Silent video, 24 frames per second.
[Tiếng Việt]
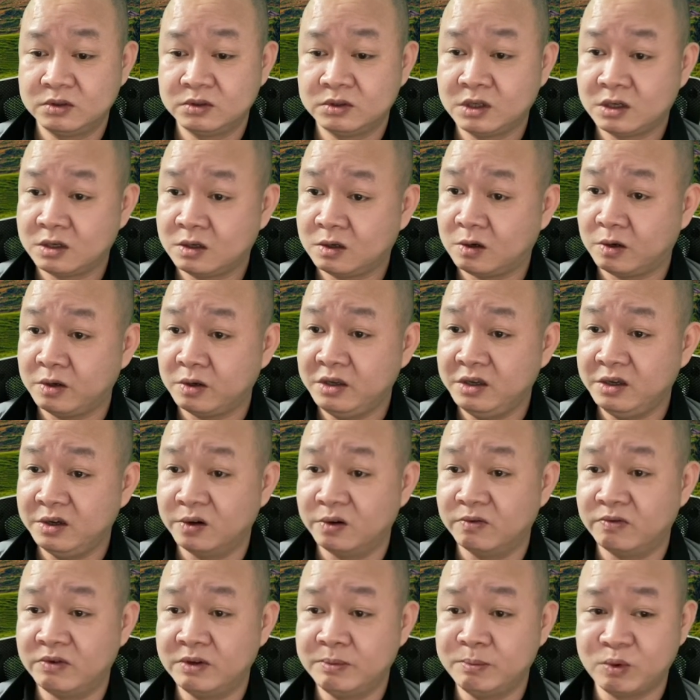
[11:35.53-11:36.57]
rất khó
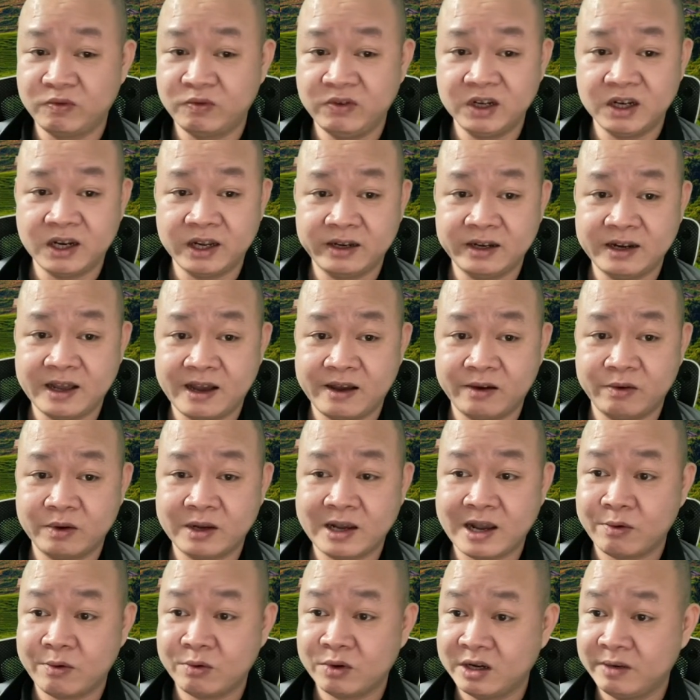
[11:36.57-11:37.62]
hiểu với một vị lãnh đạo
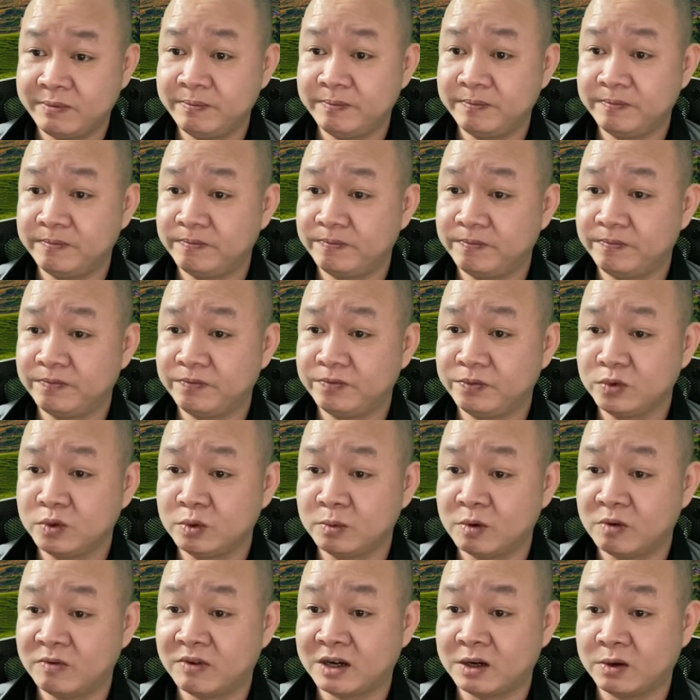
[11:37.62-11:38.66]
cao cấp
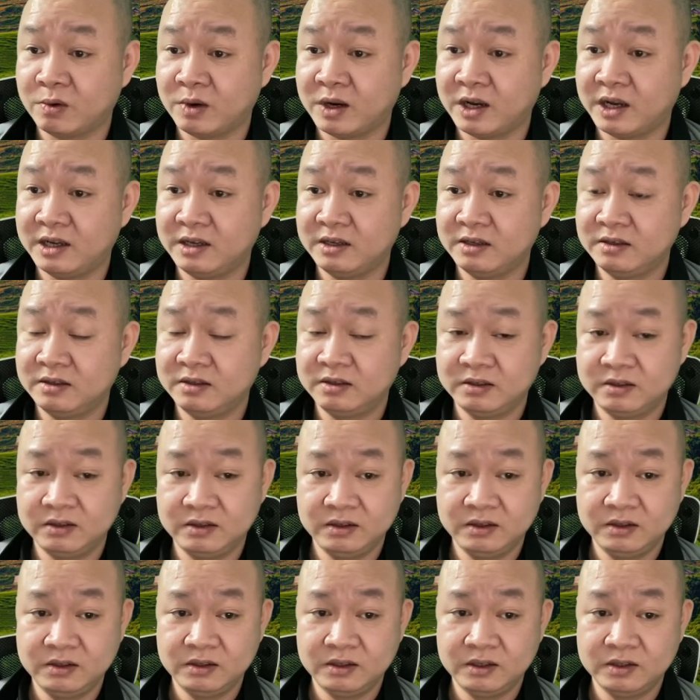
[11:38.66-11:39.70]
của Bộ Văn Hóa.
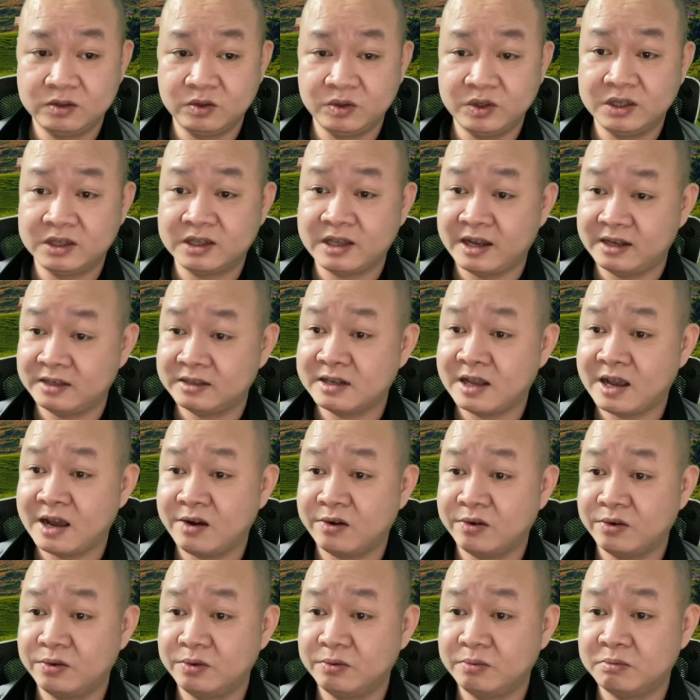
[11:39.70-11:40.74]
Thế cho nên tại
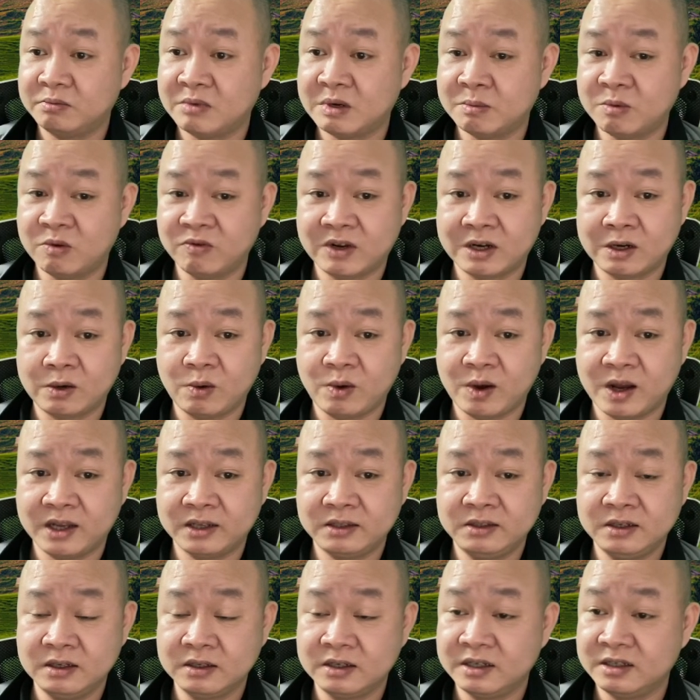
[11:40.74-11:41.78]
sao mà Bộ Văn
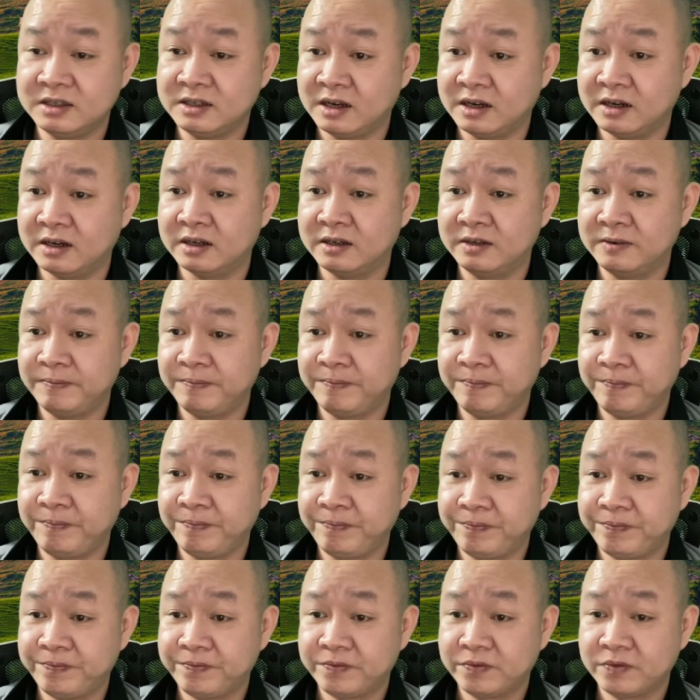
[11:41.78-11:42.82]
Hóa trước đến giờ
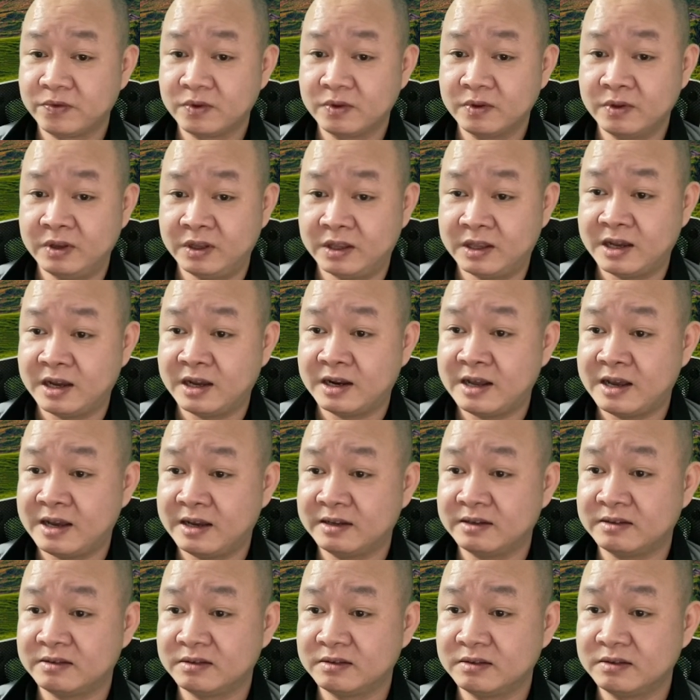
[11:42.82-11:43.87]
người ta
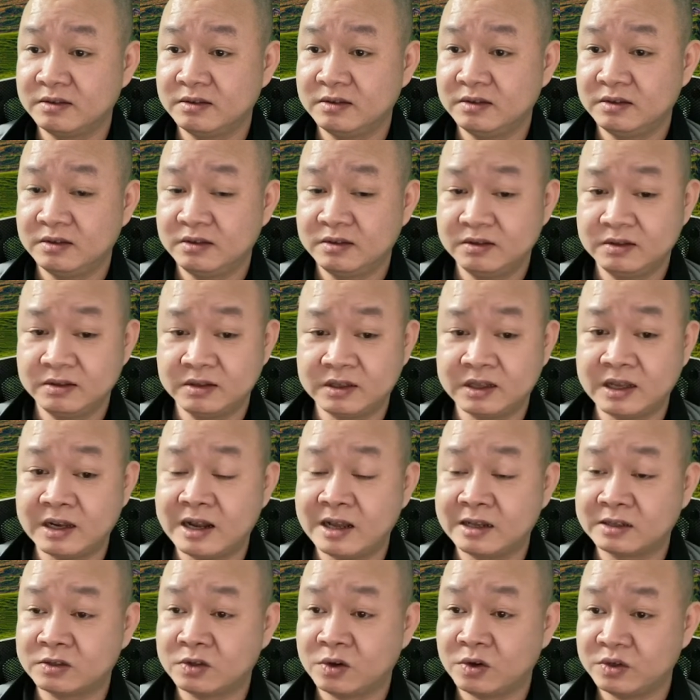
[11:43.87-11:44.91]

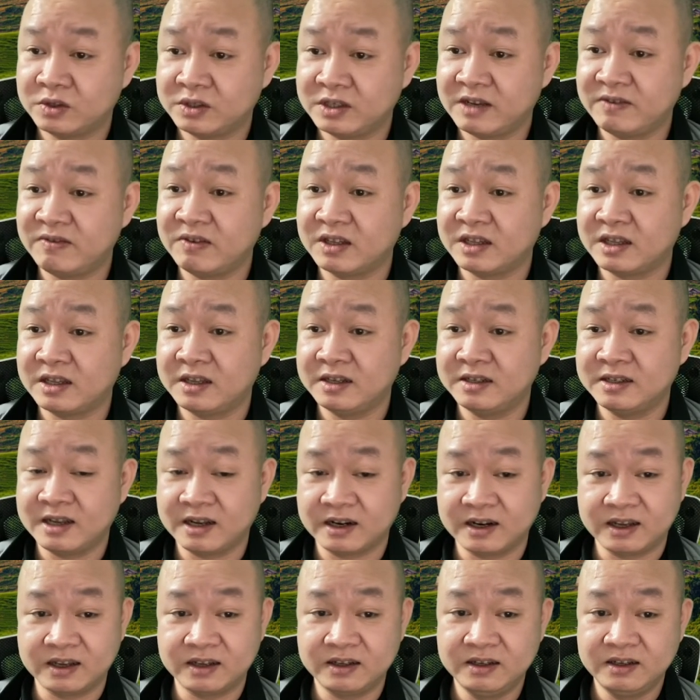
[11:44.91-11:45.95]
đang soi xét và người ta thấy
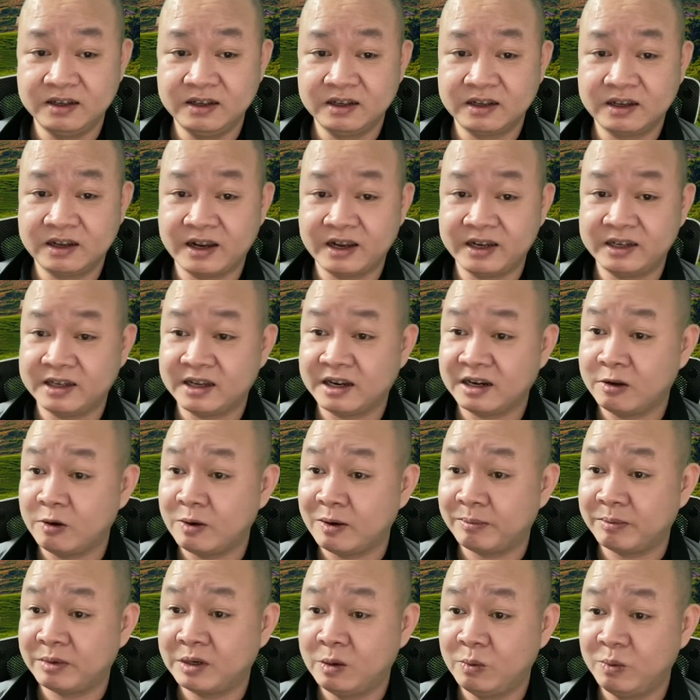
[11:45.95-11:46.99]
rằng là các anh đang
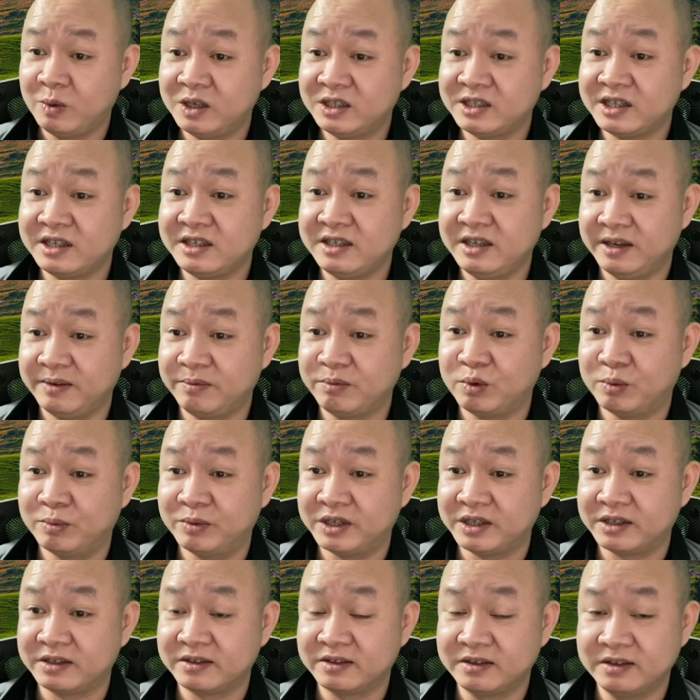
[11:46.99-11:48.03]
không hết trách nhiệm của
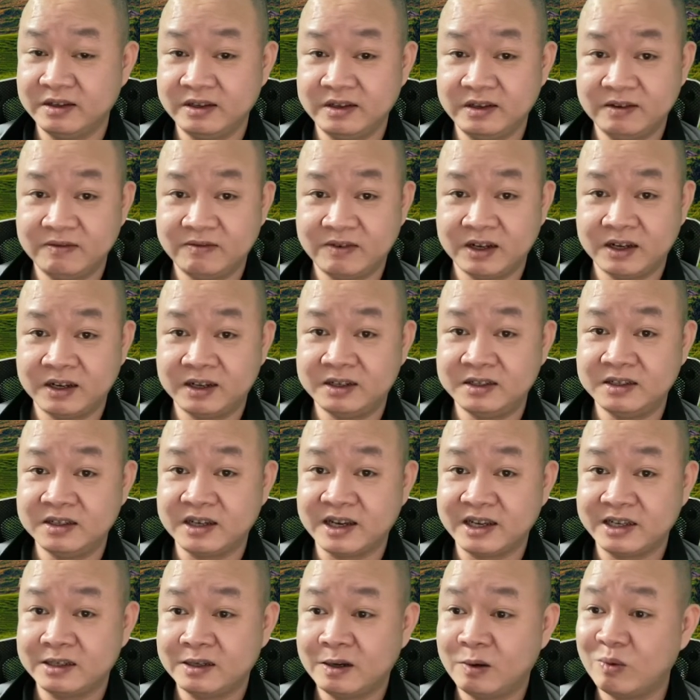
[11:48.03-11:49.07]
mình. Và gần như
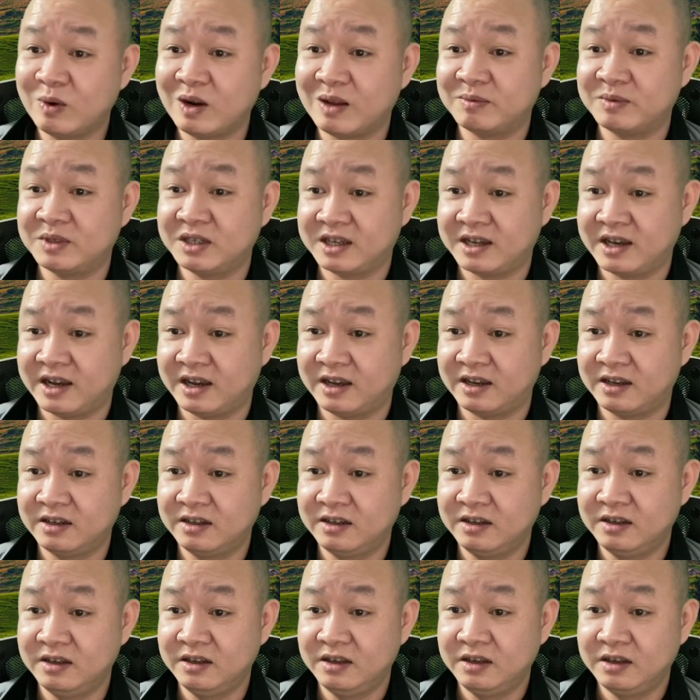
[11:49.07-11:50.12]
các anh không làm gì cả.
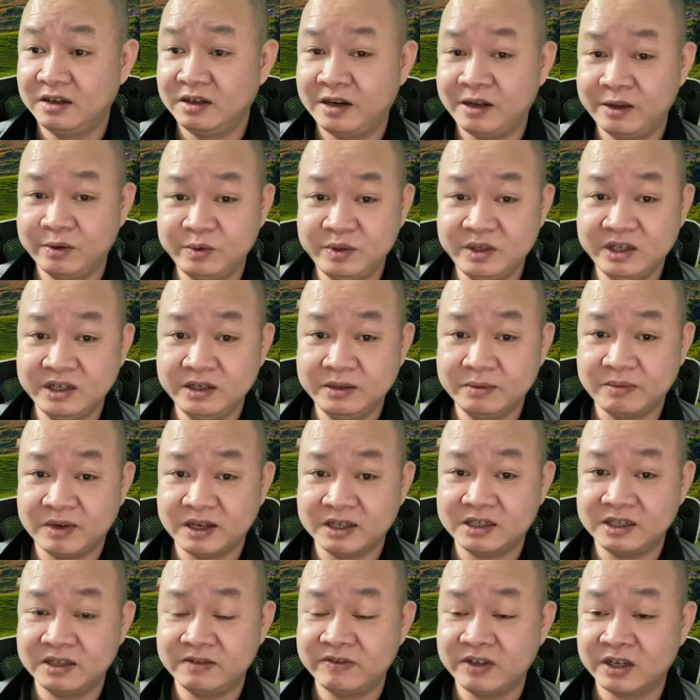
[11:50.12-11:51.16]
Nếu như
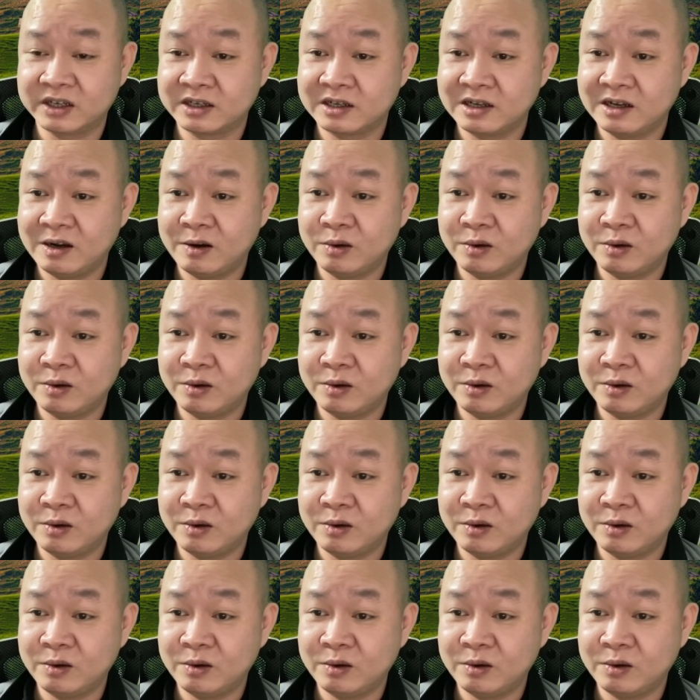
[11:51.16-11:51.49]
mà chỉ việc